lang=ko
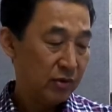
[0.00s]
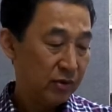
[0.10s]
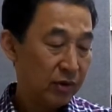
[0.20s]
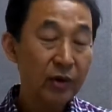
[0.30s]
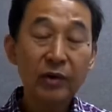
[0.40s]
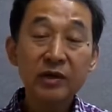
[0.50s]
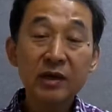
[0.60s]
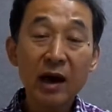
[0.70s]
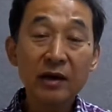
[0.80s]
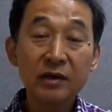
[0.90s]
어,
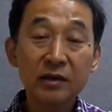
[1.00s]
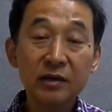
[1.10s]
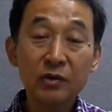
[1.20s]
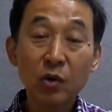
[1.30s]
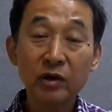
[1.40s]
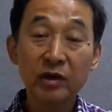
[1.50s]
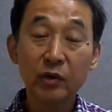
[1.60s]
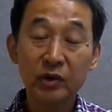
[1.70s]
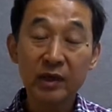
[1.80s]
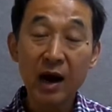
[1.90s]
신라를 공격해
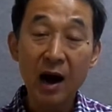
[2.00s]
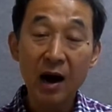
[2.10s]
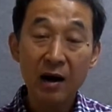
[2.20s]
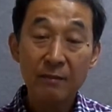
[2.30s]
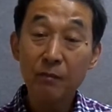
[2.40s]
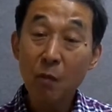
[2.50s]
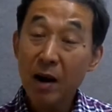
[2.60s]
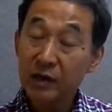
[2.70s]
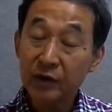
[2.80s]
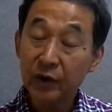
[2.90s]
오니까 못
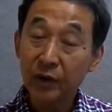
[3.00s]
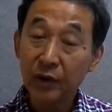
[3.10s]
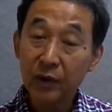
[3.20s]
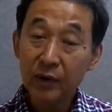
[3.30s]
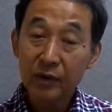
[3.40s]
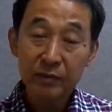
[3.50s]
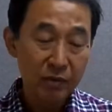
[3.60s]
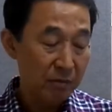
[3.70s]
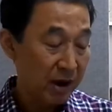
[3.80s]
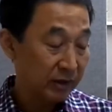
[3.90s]
막은 거예요.
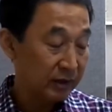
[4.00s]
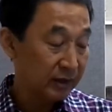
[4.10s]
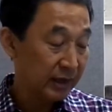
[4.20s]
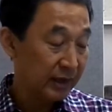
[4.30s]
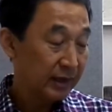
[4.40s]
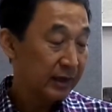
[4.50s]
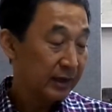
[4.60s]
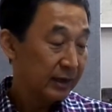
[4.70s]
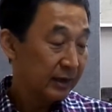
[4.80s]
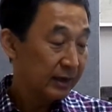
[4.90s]
못 막았는데
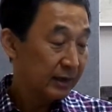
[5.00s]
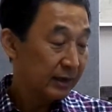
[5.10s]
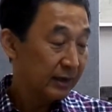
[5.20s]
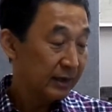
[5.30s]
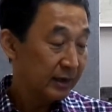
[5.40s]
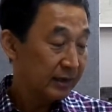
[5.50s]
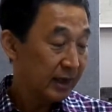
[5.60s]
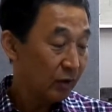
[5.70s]
에, 예, 이게